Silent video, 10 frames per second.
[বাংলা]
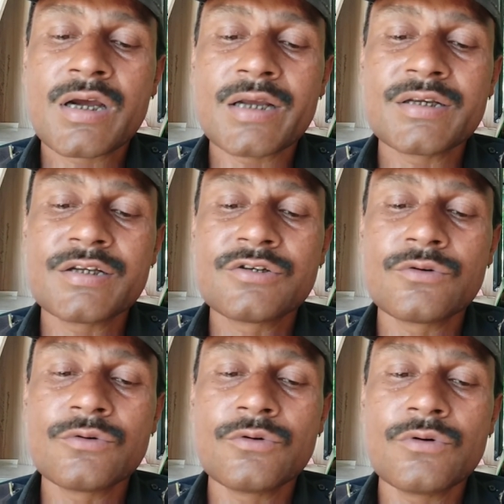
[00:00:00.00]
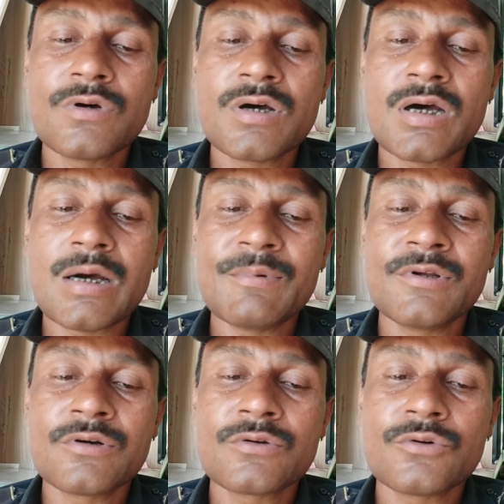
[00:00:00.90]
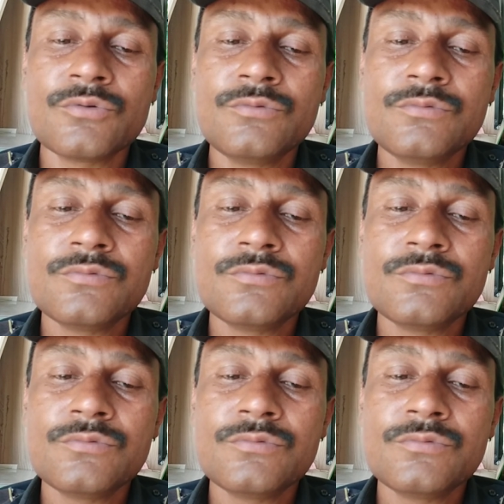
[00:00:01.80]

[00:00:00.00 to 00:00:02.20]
কাজের জন্য আবেদন করুন